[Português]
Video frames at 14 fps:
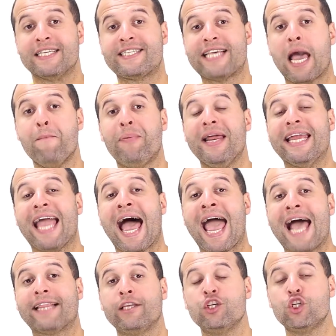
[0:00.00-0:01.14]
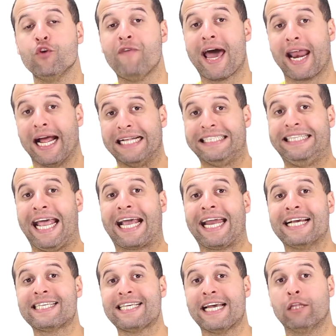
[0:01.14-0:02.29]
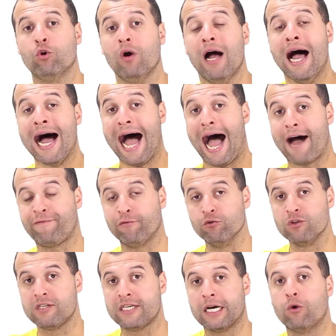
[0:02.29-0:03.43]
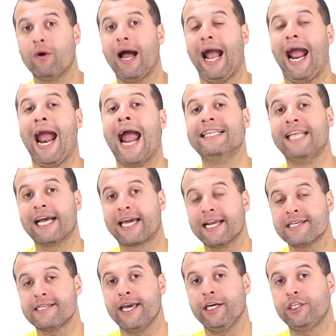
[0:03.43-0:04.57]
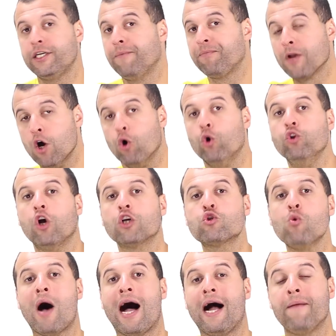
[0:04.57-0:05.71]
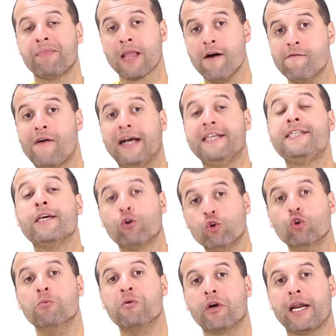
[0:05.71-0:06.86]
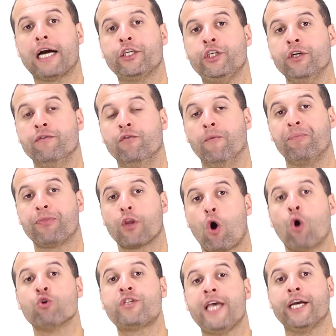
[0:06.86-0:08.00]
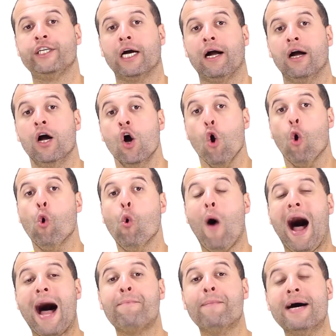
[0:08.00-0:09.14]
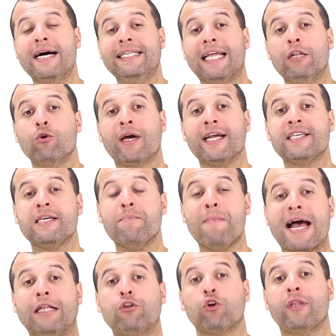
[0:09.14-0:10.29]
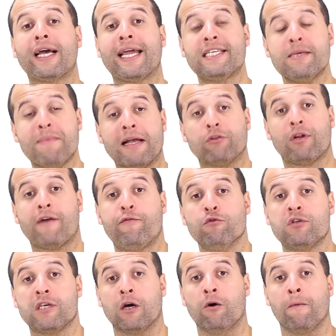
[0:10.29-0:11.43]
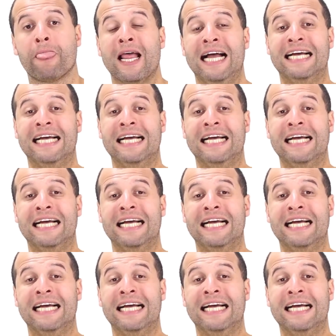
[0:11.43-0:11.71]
Sempre que a reta estiver decrescendo, a função é decrescente, o nosso A vai ser um número negativo. Ou seja, o A manda no crescimento ou decrescimento da função.